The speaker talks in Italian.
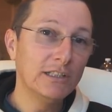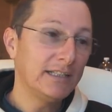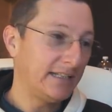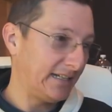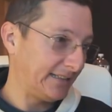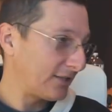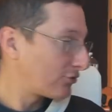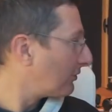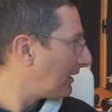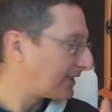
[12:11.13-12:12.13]
e
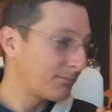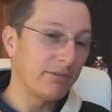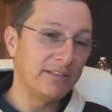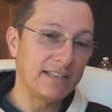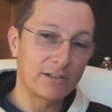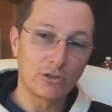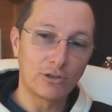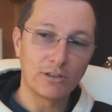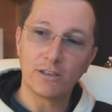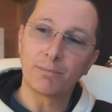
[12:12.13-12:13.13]
adesso andremo a
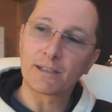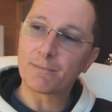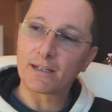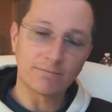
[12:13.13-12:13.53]
vederlo eh, perché mh,